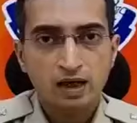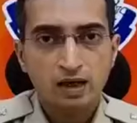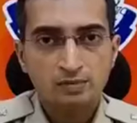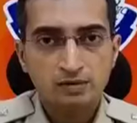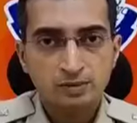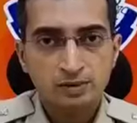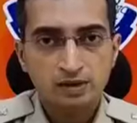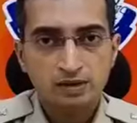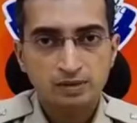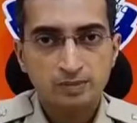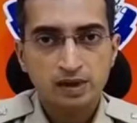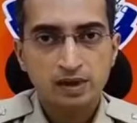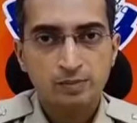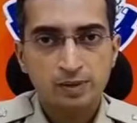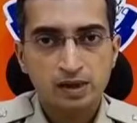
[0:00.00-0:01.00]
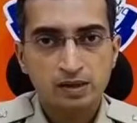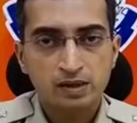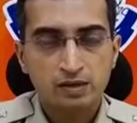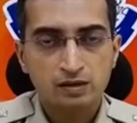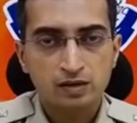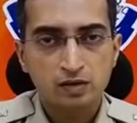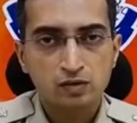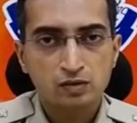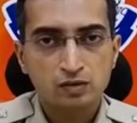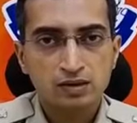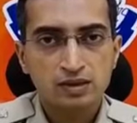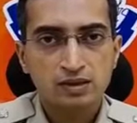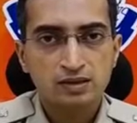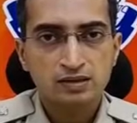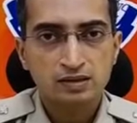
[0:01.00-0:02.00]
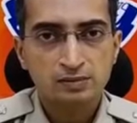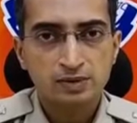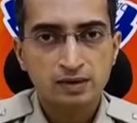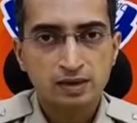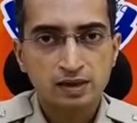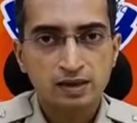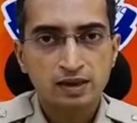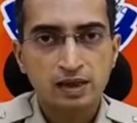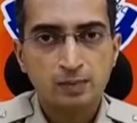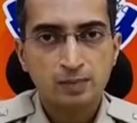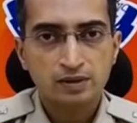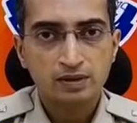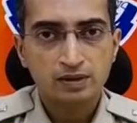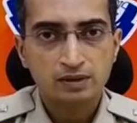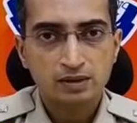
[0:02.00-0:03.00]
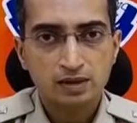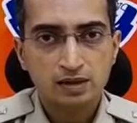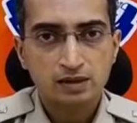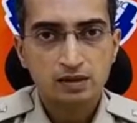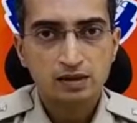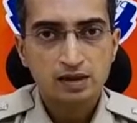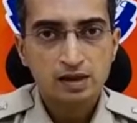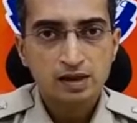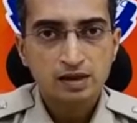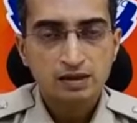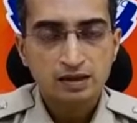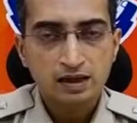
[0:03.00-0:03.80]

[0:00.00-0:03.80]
आप सभी से मैं अपील करता हूं कि किसी भी तरह की आपत्तिजनक